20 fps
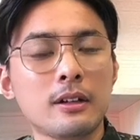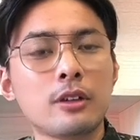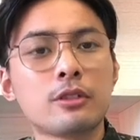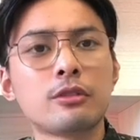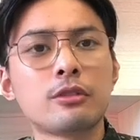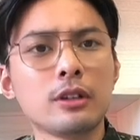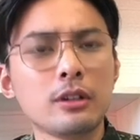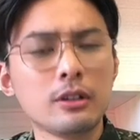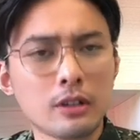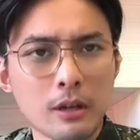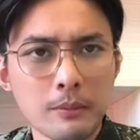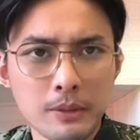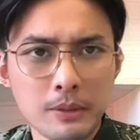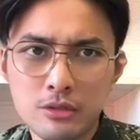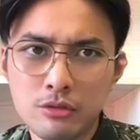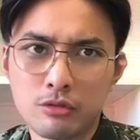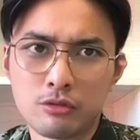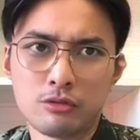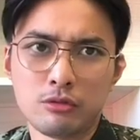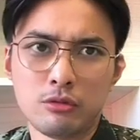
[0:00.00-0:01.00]
所以老兵
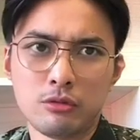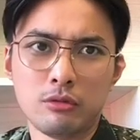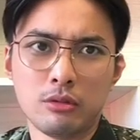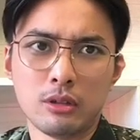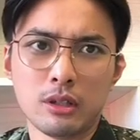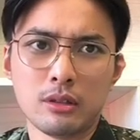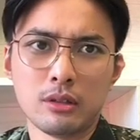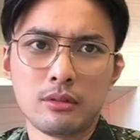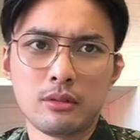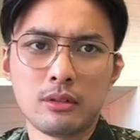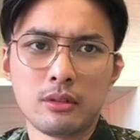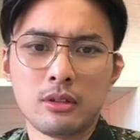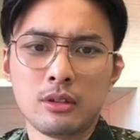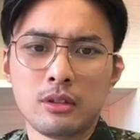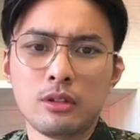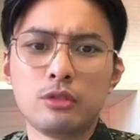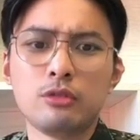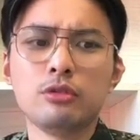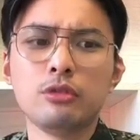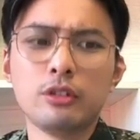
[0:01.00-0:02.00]
就说过了，
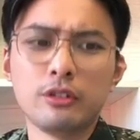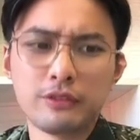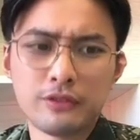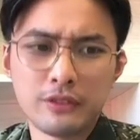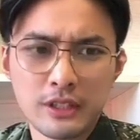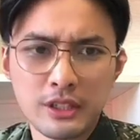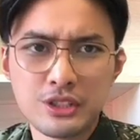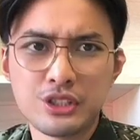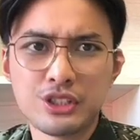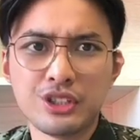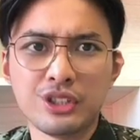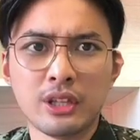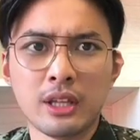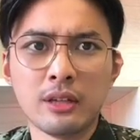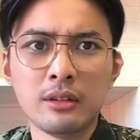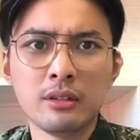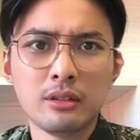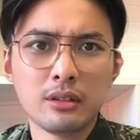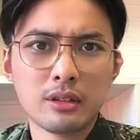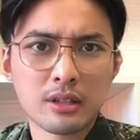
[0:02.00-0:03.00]
坐飞机
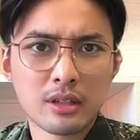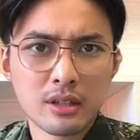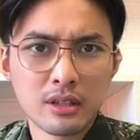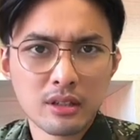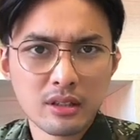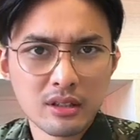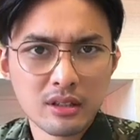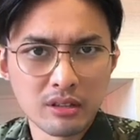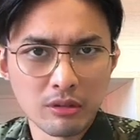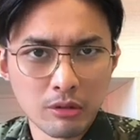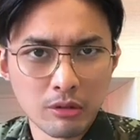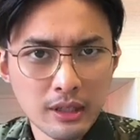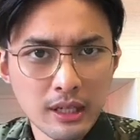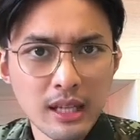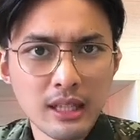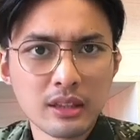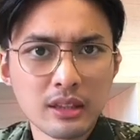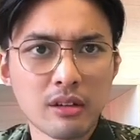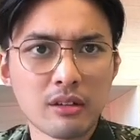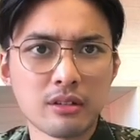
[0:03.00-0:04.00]
能有
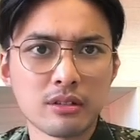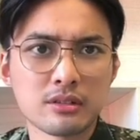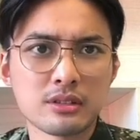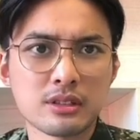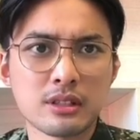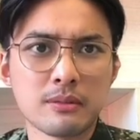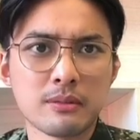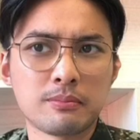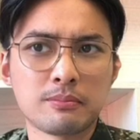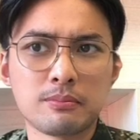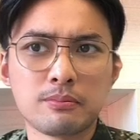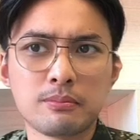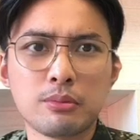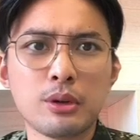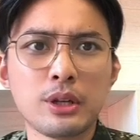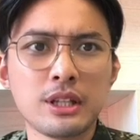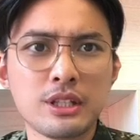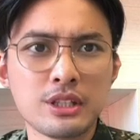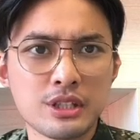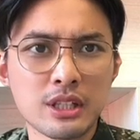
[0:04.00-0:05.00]
看到这个
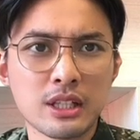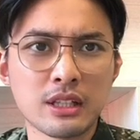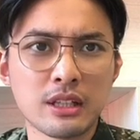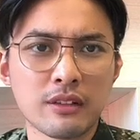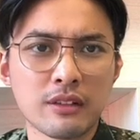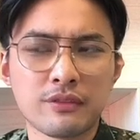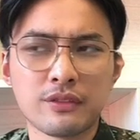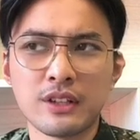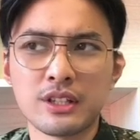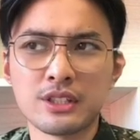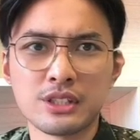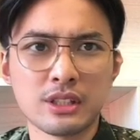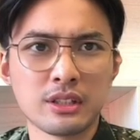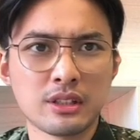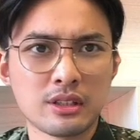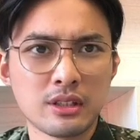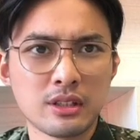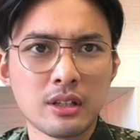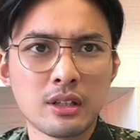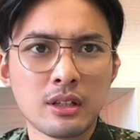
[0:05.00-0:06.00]
波音系列的飞机，
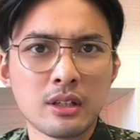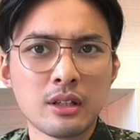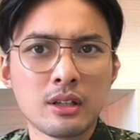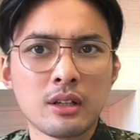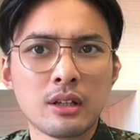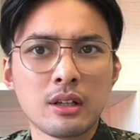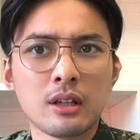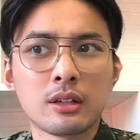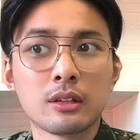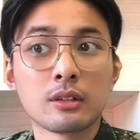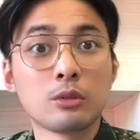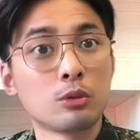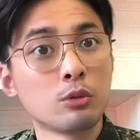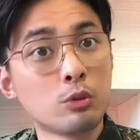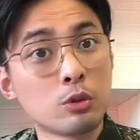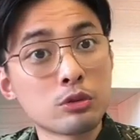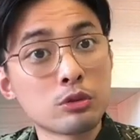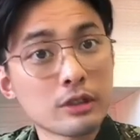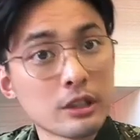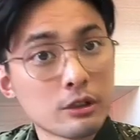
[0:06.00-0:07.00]

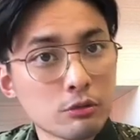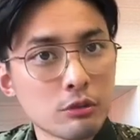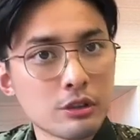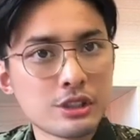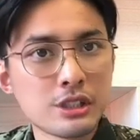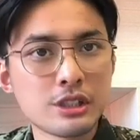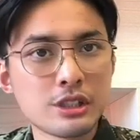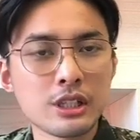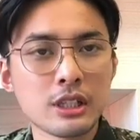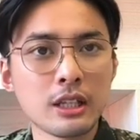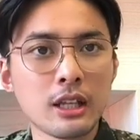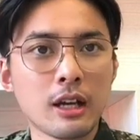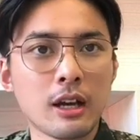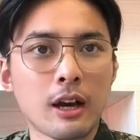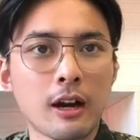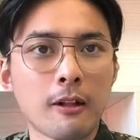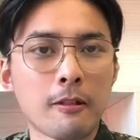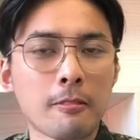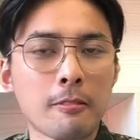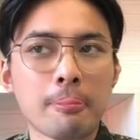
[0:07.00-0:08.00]
我说在中国境境内
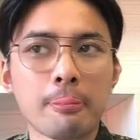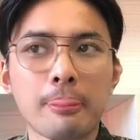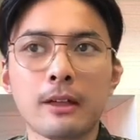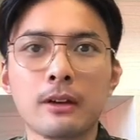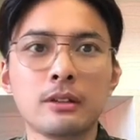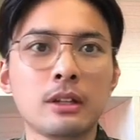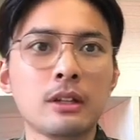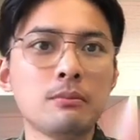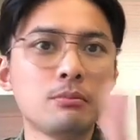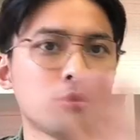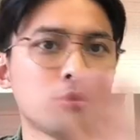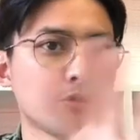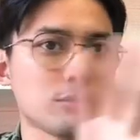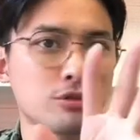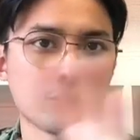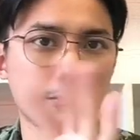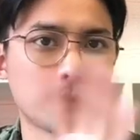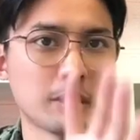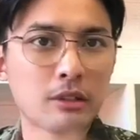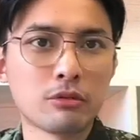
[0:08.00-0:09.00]
啊，能不坐
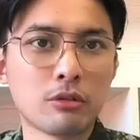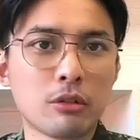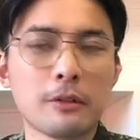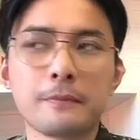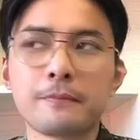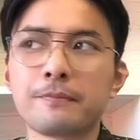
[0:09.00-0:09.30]
就别坐